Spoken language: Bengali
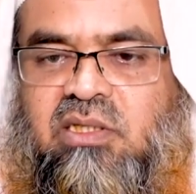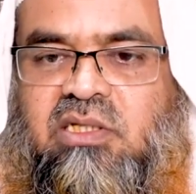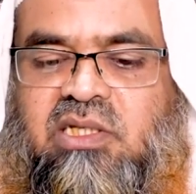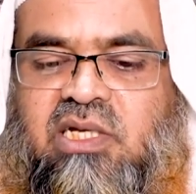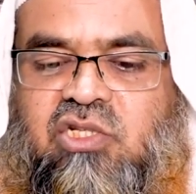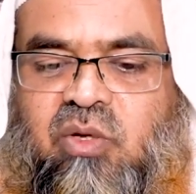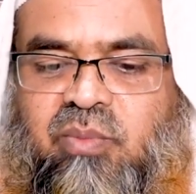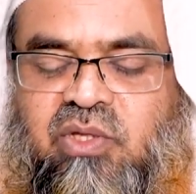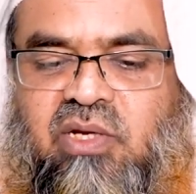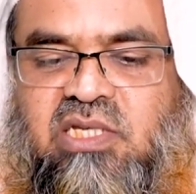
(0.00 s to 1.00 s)
সেটা কি
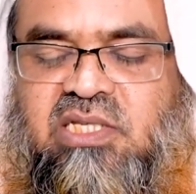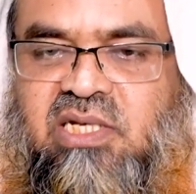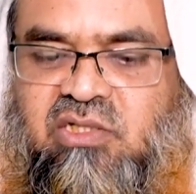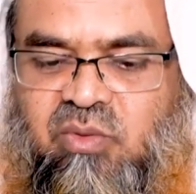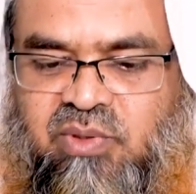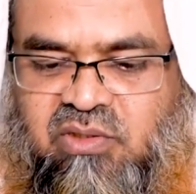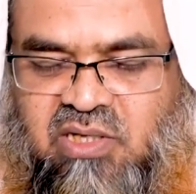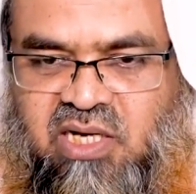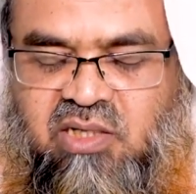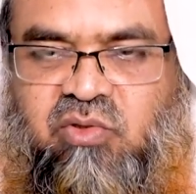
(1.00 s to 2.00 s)
সম্পাদনা আছে কিনা সম্পাদক
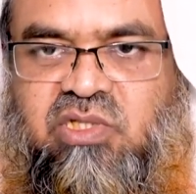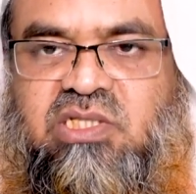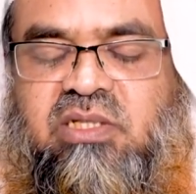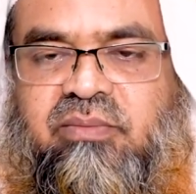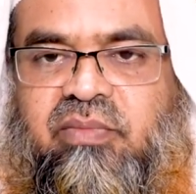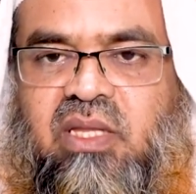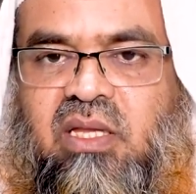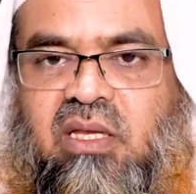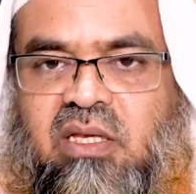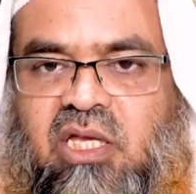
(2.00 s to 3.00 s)
কারা করেছে
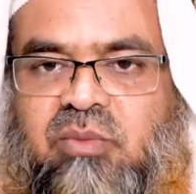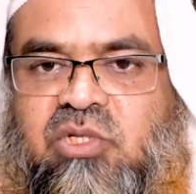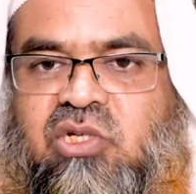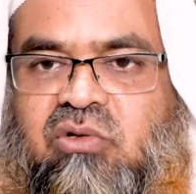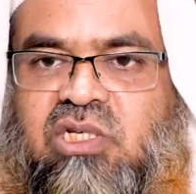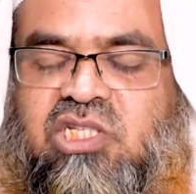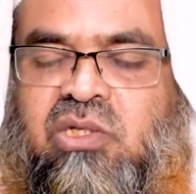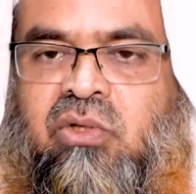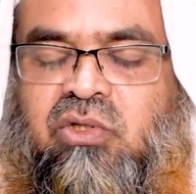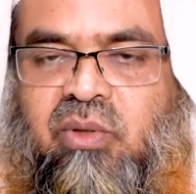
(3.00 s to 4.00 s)
এই বিষয়গুলি
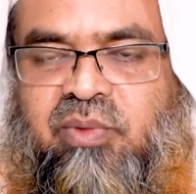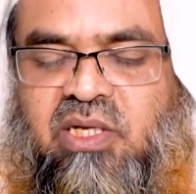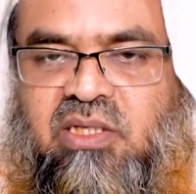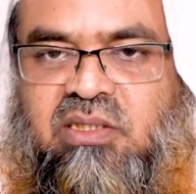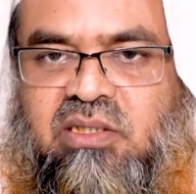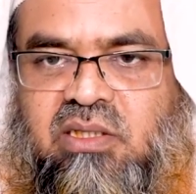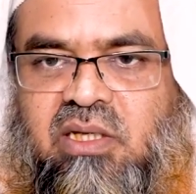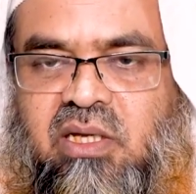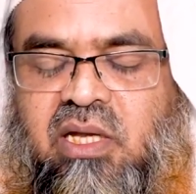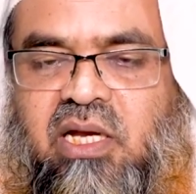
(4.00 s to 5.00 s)
শিওর হতে হবে আপনাকে
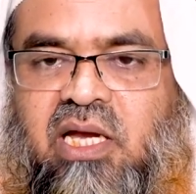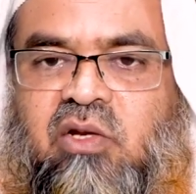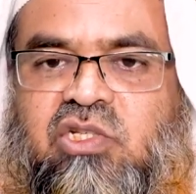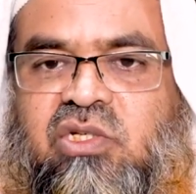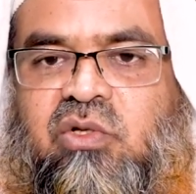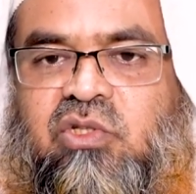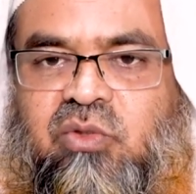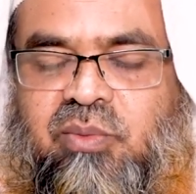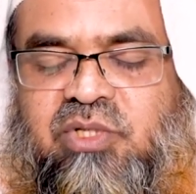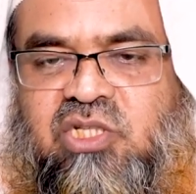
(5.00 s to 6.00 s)
কেন শিওর হতে
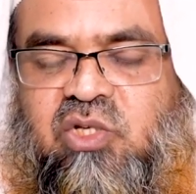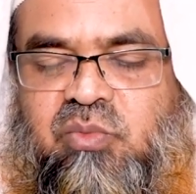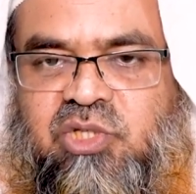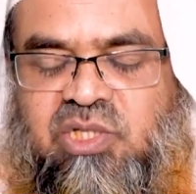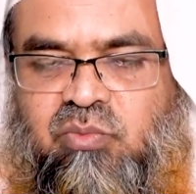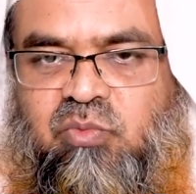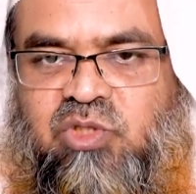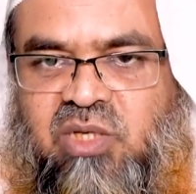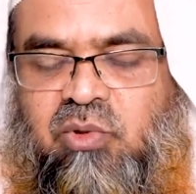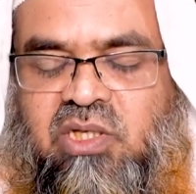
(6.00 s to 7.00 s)
হবে আপনি সে একটু বিশ্বাস
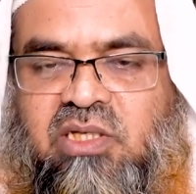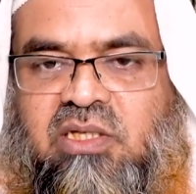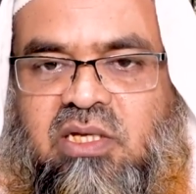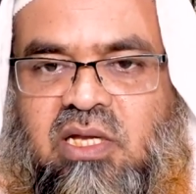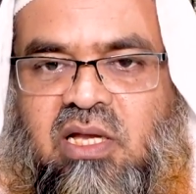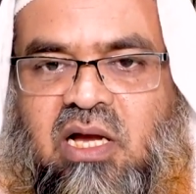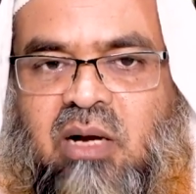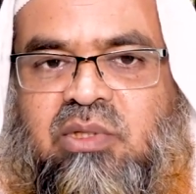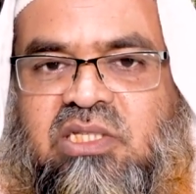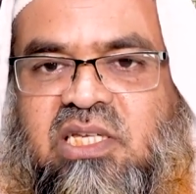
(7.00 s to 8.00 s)
বুঝিয়ে বলি
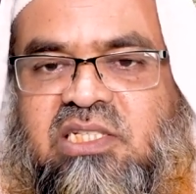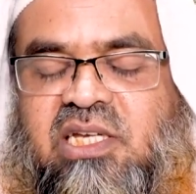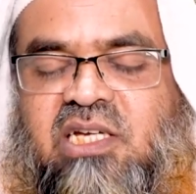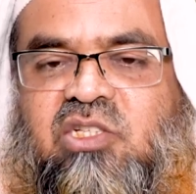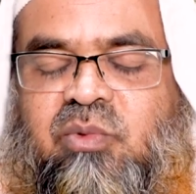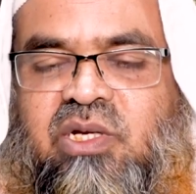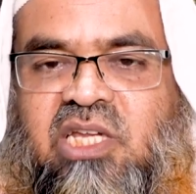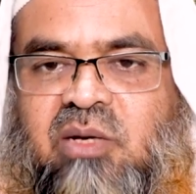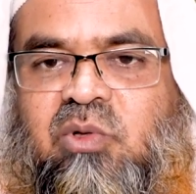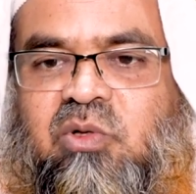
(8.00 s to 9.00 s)
আমাদের দেশে একসময়
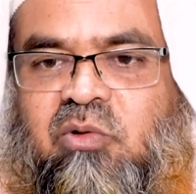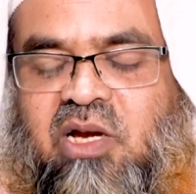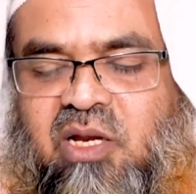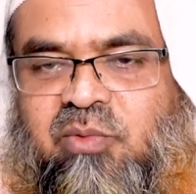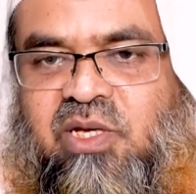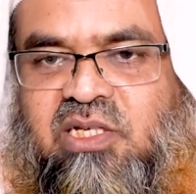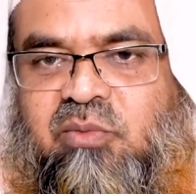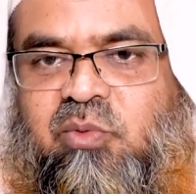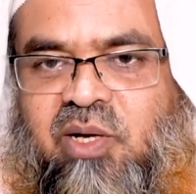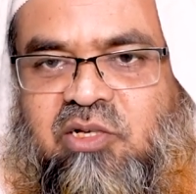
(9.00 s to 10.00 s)
নেয়ামল করার নামে একটি
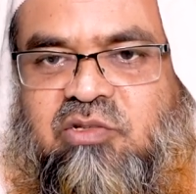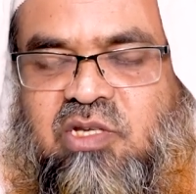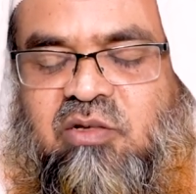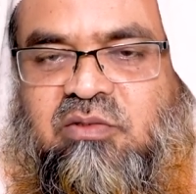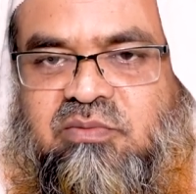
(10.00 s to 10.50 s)
বই পাঠ্য ছিল